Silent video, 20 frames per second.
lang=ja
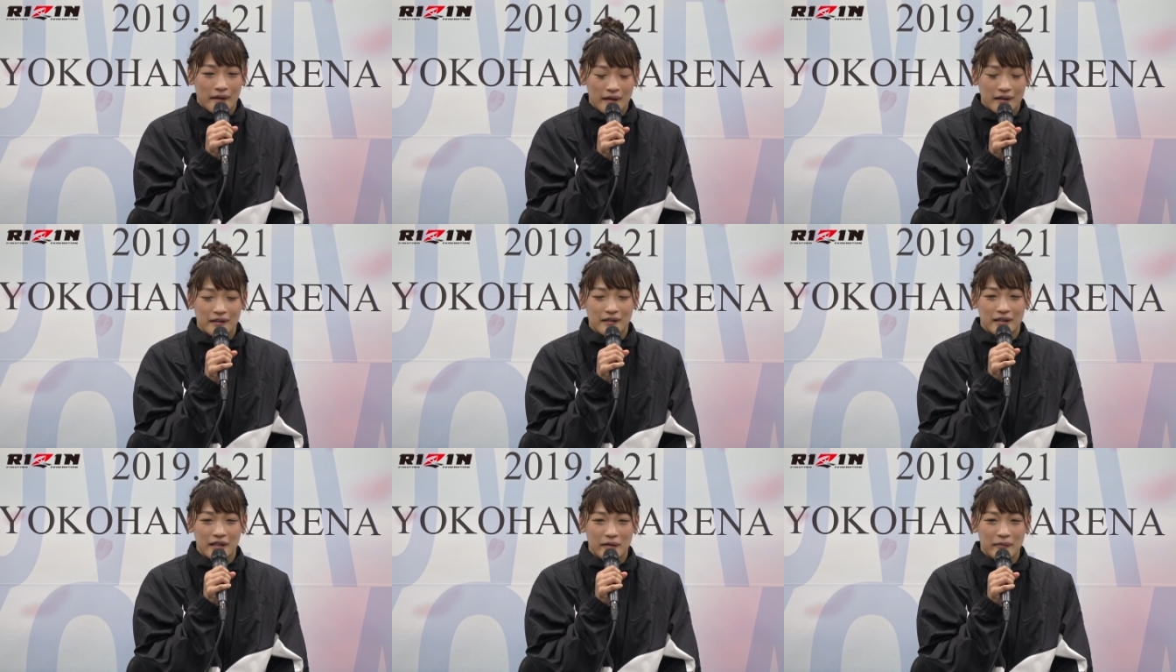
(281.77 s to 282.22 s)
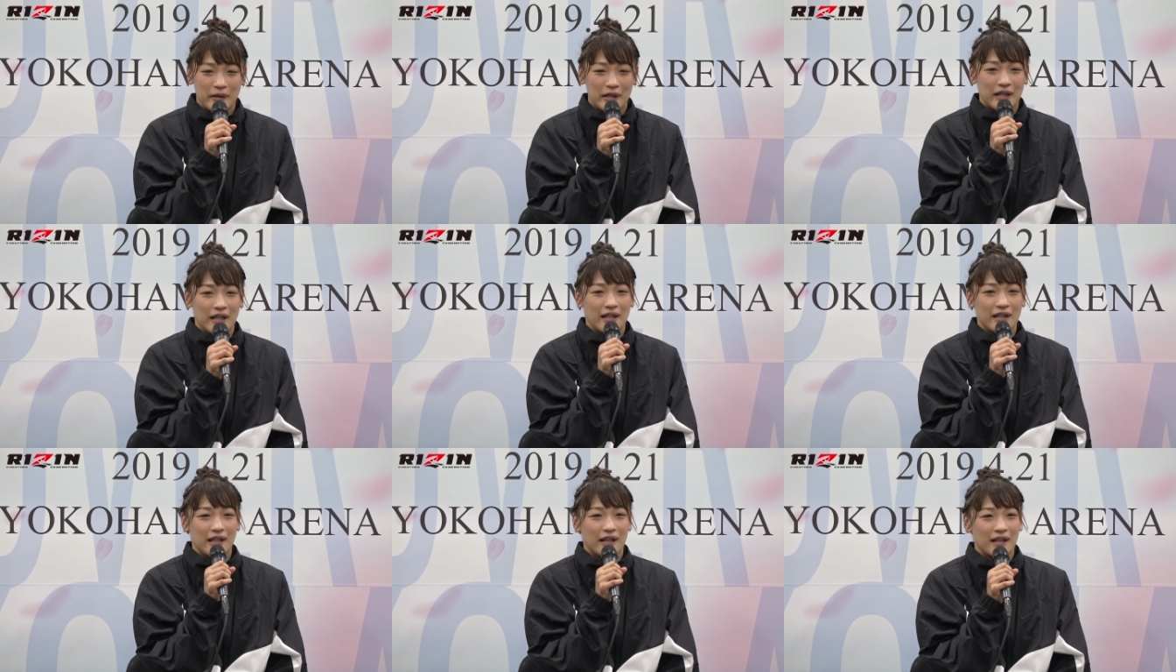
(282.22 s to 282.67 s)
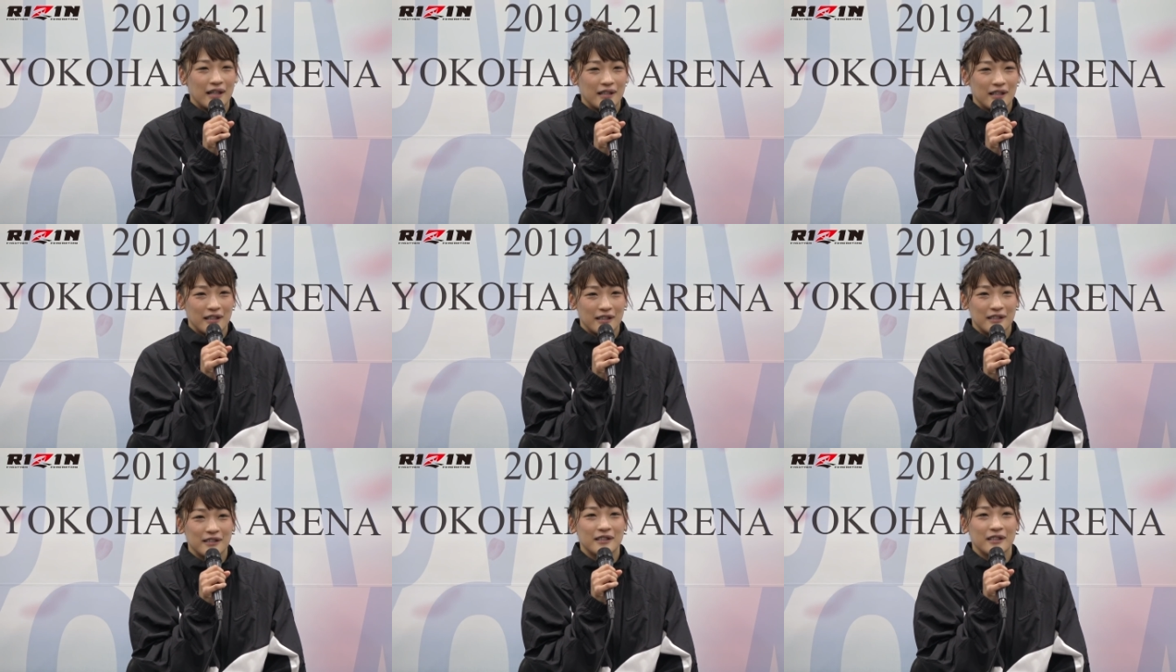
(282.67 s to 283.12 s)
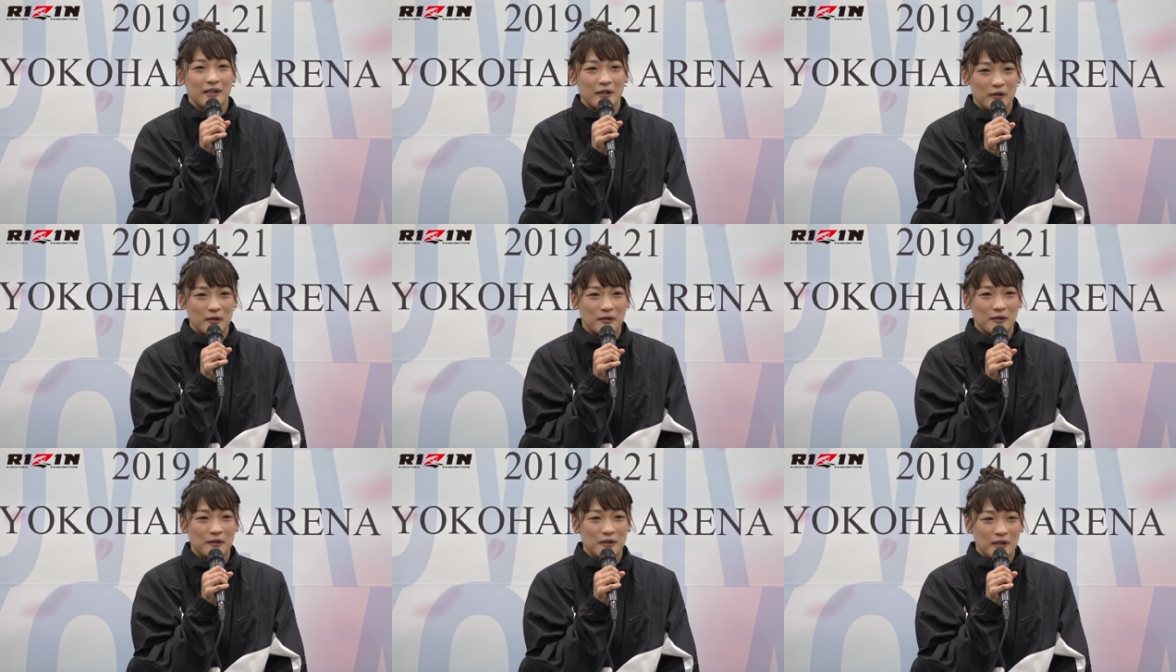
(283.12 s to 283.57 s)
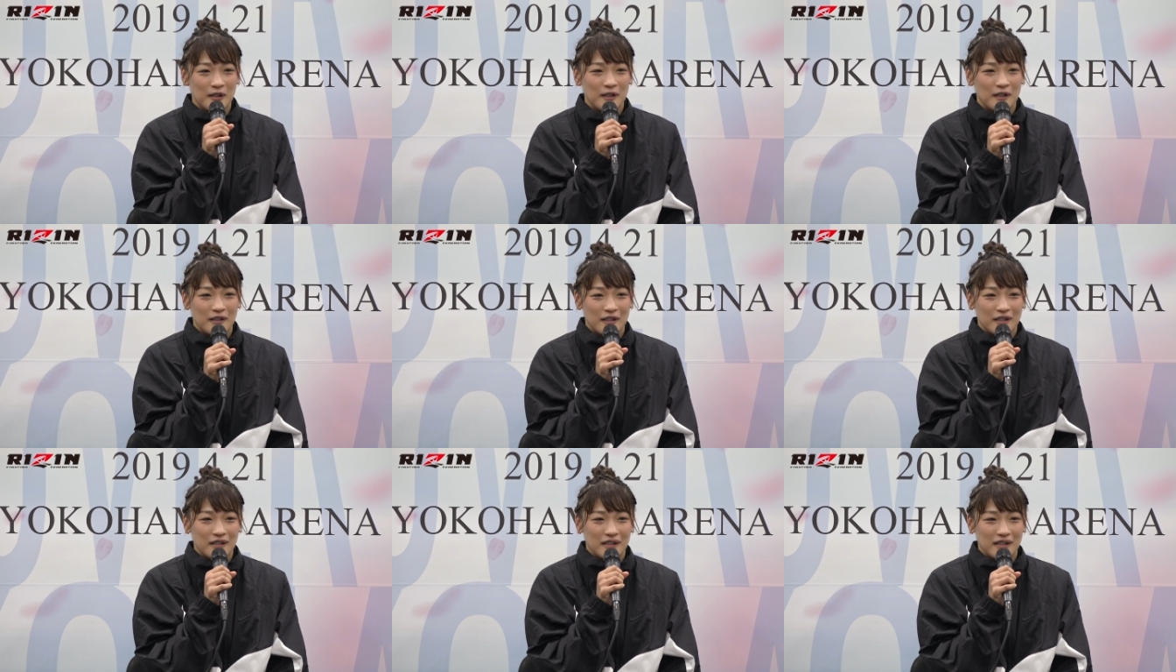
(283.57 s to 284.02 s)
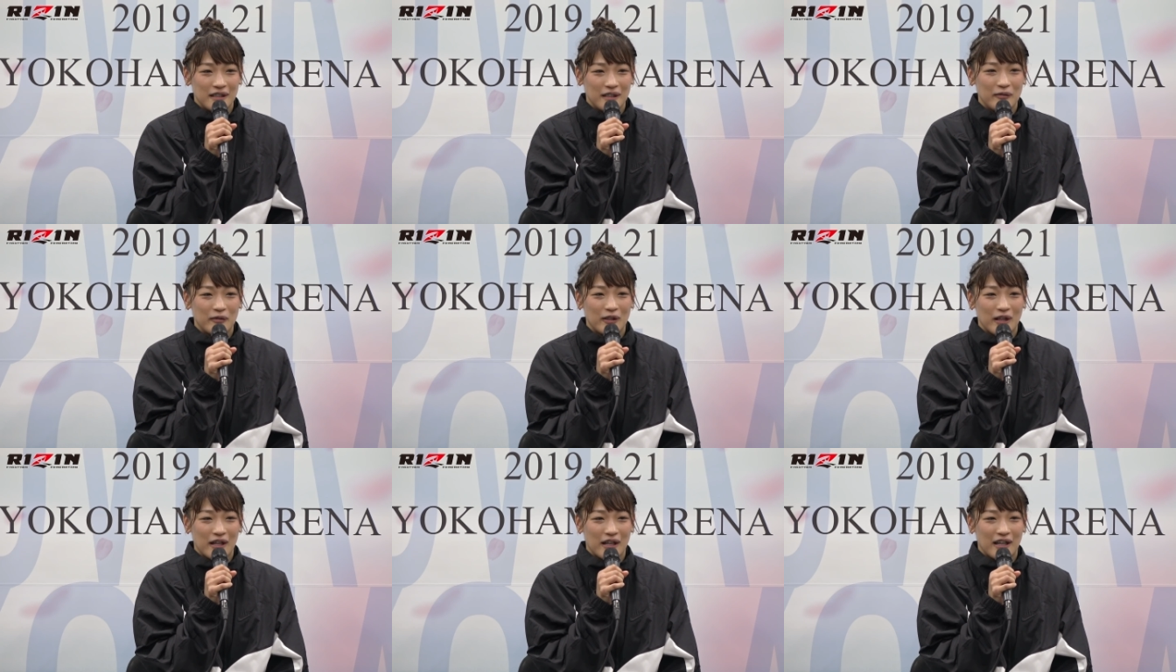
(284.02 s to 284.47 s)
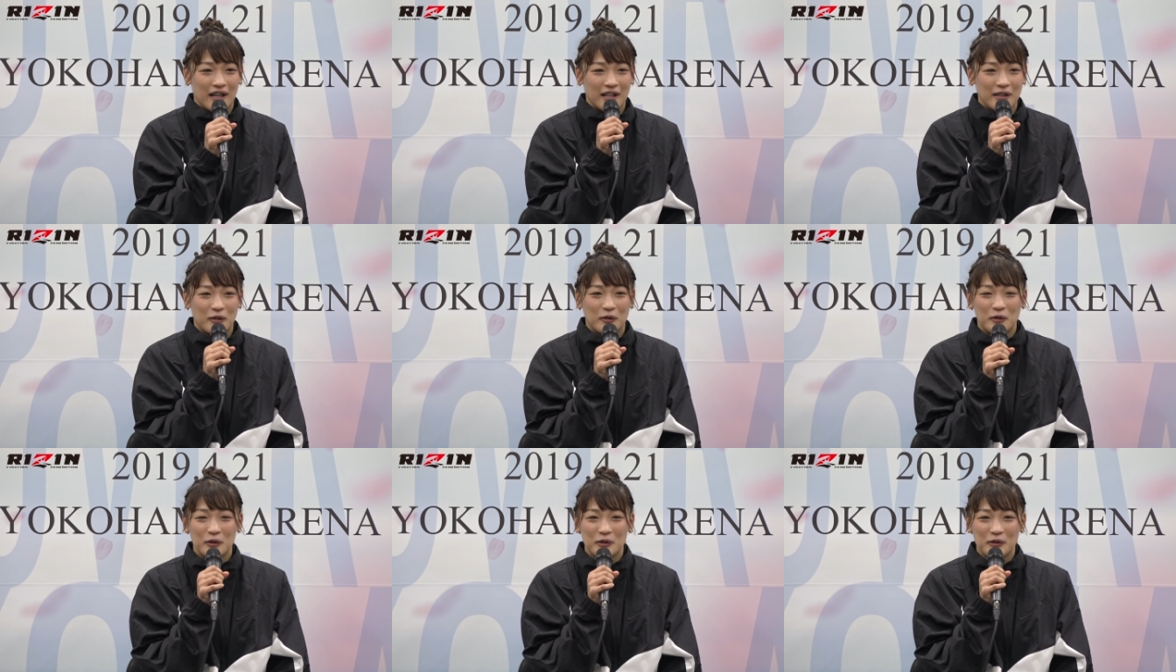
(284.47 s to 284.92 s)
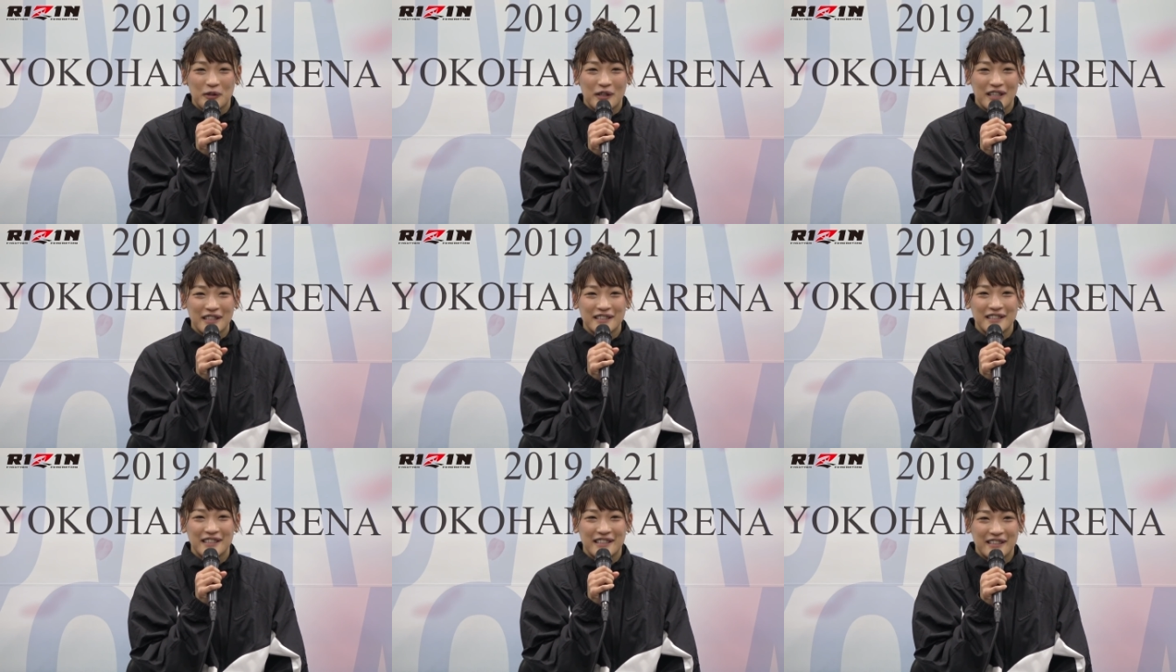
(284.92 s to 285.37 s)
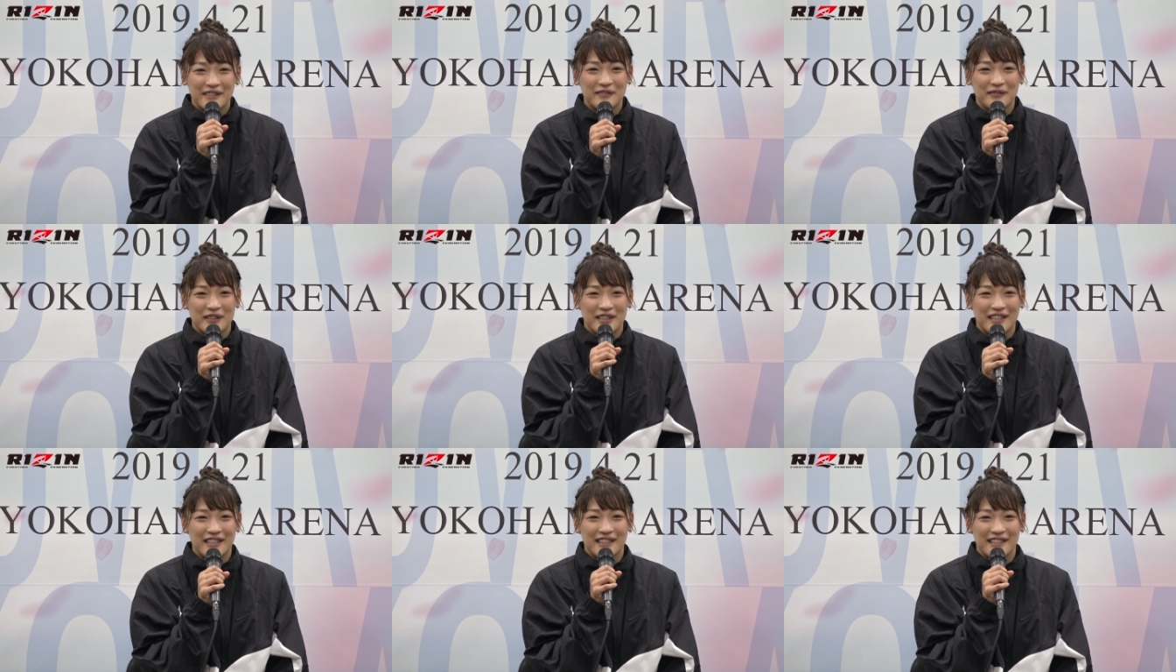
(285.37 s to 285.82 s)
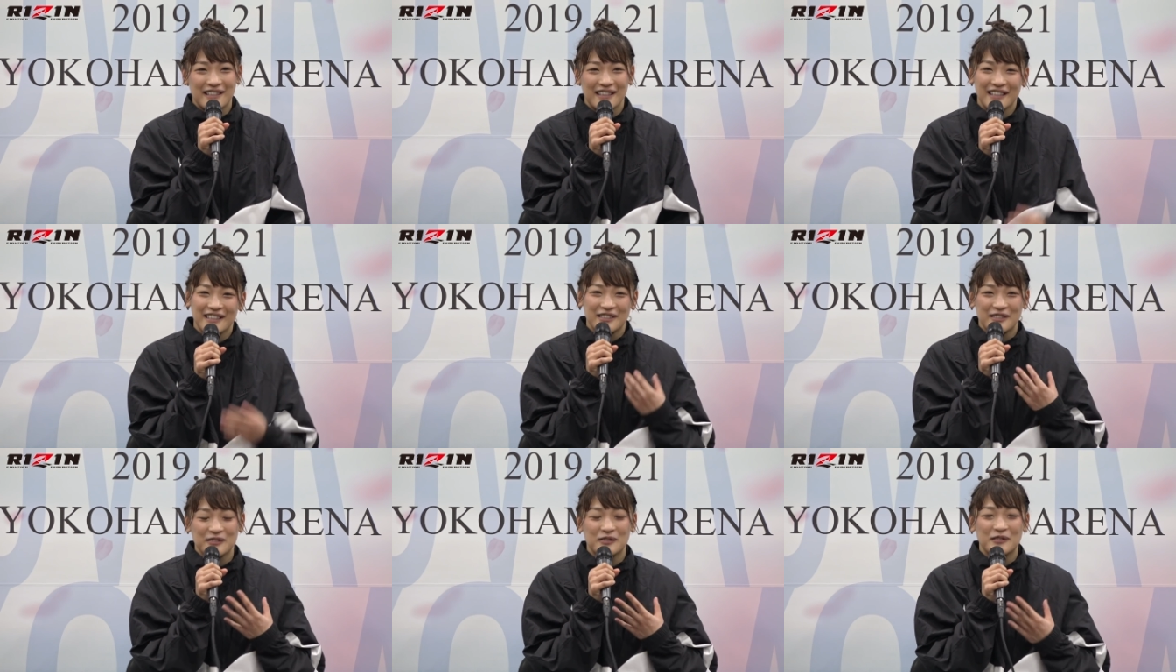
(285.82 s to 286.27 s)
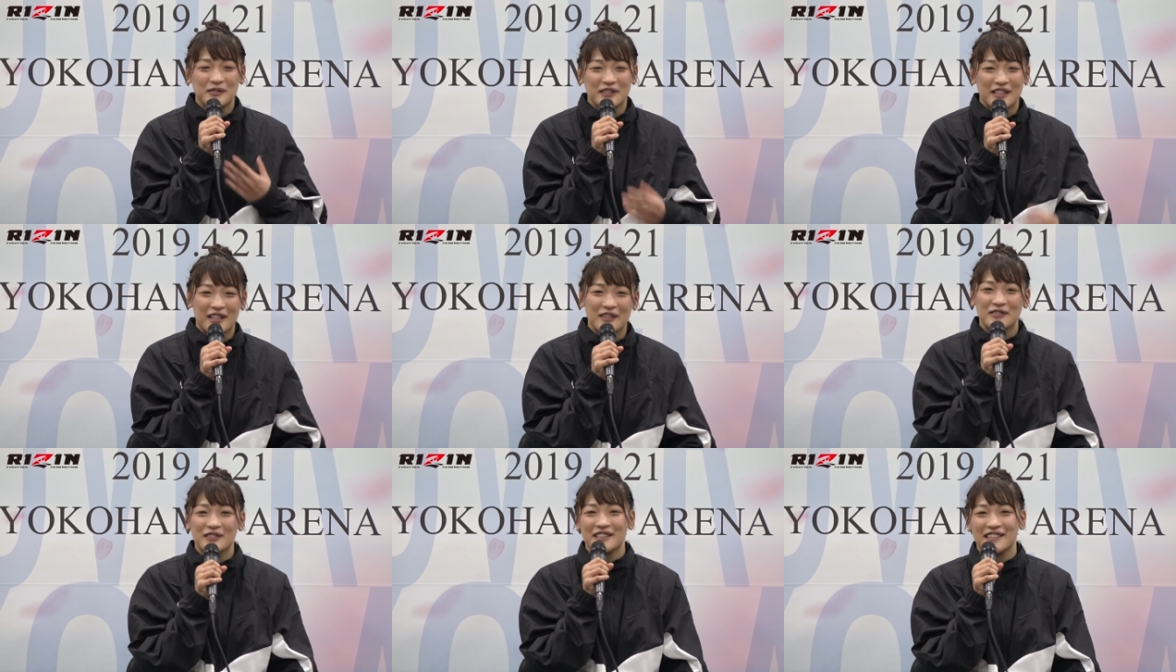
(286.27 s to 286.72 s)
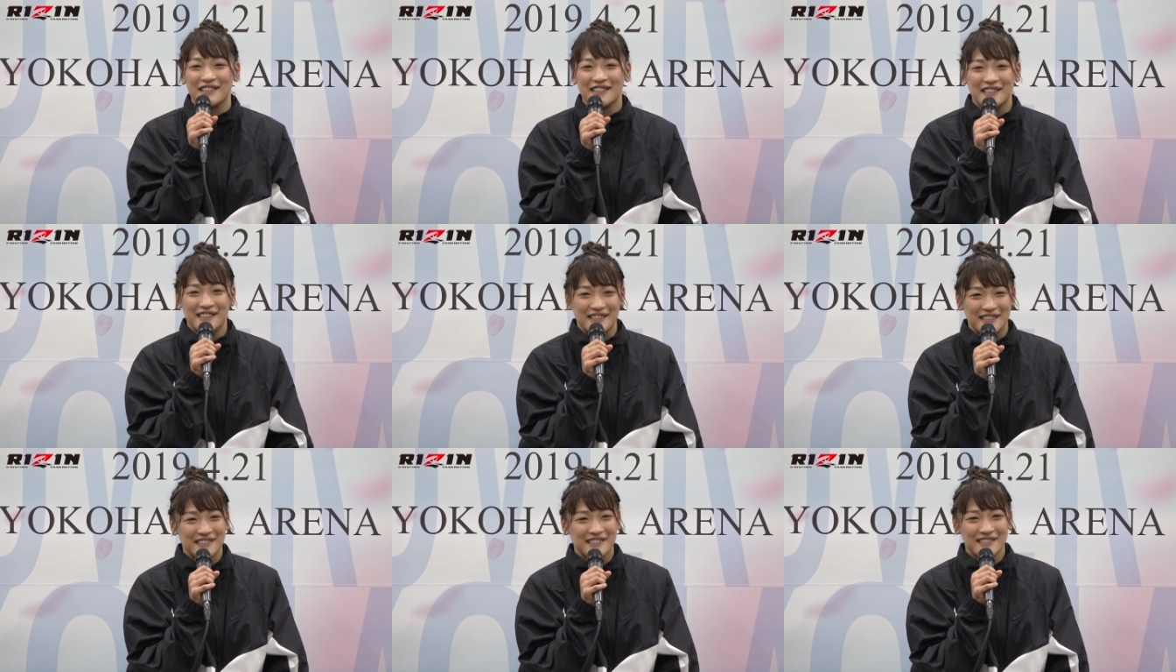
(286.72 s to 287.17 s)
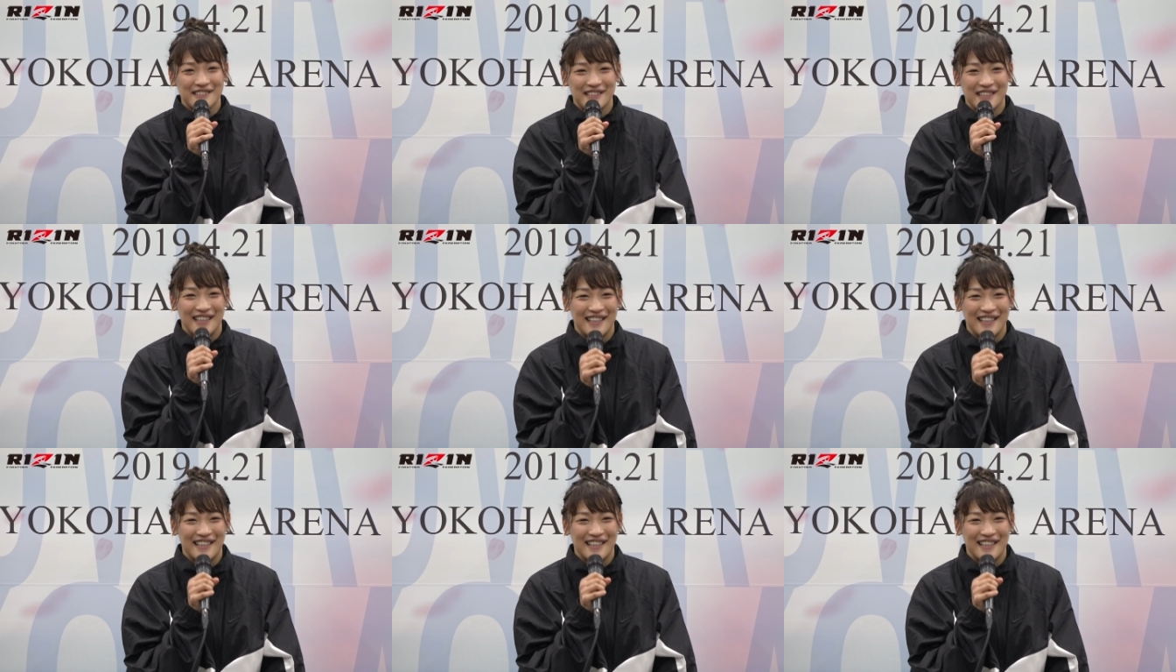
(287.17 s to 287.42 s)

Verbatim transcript: うん、決めきれなかったんですけどでもなんかあこういう感じかみたいななんかすごく楽しかったです